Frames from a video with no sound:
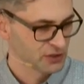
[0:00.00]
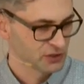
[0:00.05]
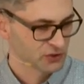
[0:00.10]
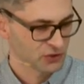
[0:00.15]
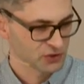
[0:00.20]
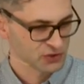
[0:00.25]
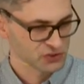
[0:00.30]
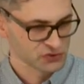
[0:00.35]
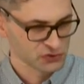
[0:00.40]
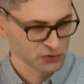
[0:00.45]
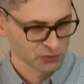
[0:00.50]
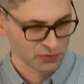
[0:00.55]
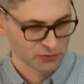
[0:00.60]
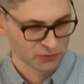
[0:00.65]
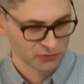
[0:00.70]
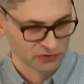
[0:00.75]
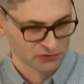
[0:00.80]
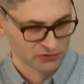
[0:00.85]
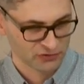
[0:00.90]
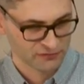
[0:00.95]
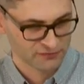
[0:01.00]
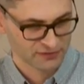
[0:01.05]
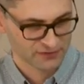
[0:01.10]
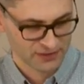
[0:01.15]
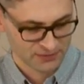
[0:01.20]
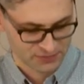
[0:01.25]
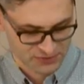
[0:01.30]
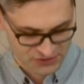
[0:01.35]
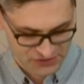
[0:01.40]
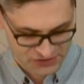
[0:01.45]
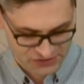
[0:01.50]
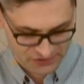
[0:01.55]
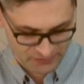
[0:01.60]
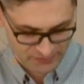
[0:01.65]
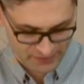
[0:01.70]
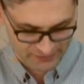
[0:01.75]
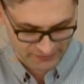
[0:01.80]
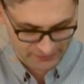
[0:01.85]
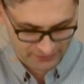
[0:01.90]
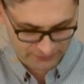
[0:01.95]
Kościół był gotowy na przyjście
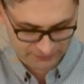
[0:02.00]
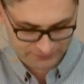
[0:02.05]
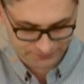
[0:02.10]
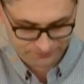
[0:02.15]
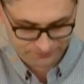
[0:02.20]
Pana.